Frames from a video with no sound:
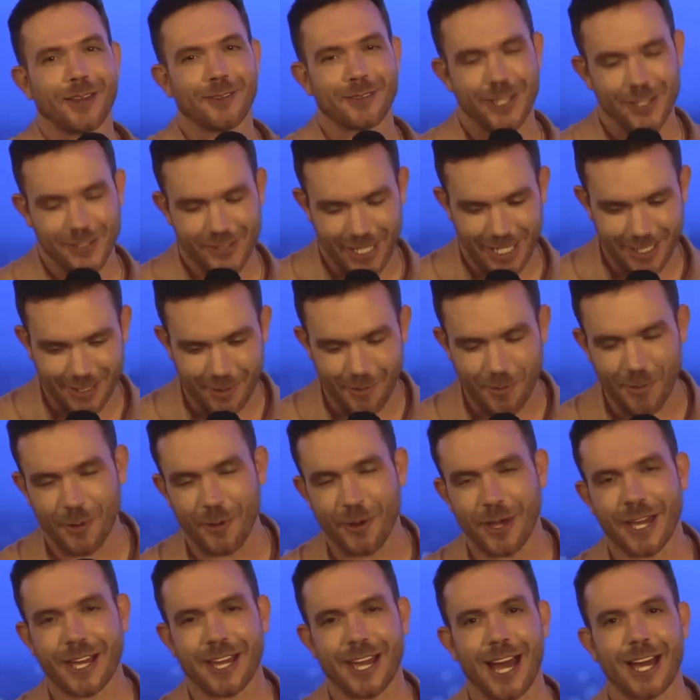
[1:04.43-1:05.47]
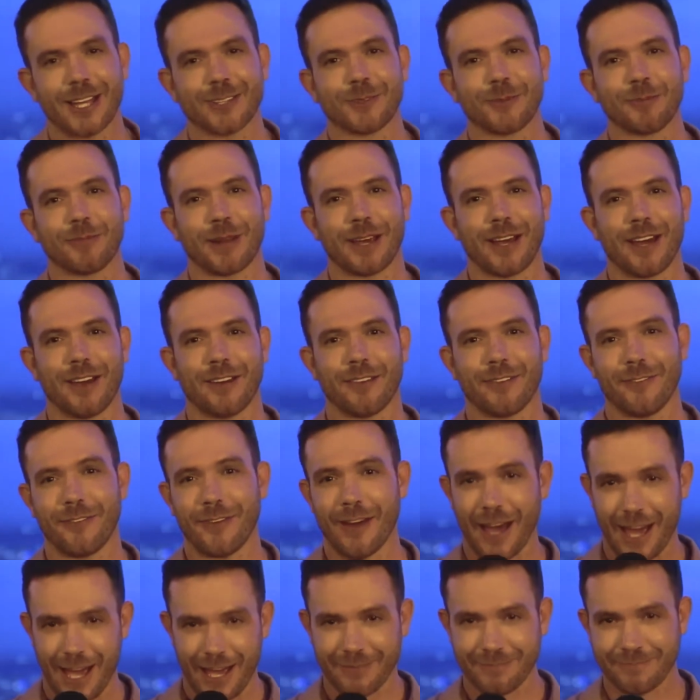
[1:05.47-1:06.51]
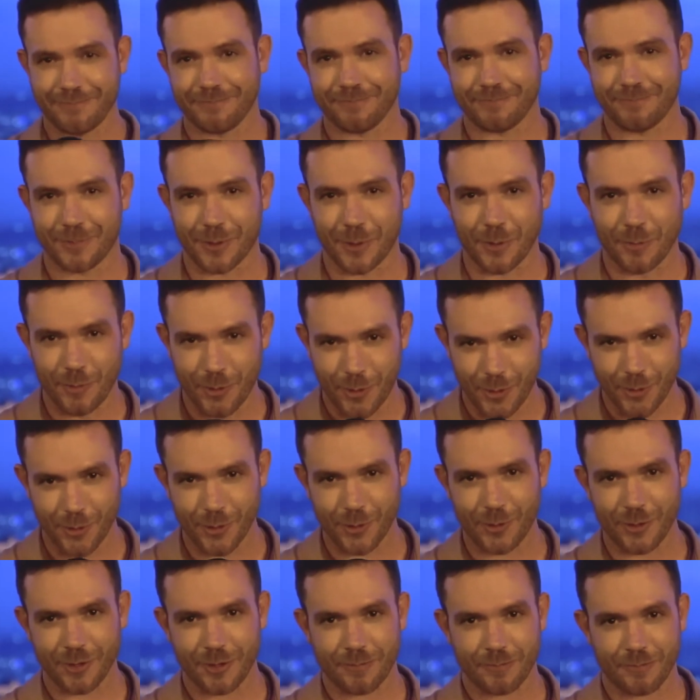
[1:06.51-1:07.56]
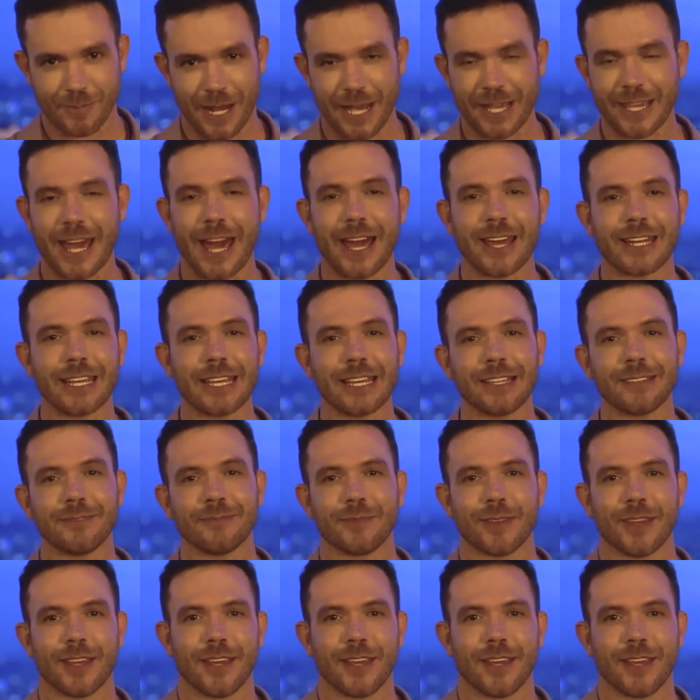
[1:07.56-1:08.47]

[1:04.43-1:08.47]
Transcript: deixar então meu recado para Fá, para o Bruno, para Yarin.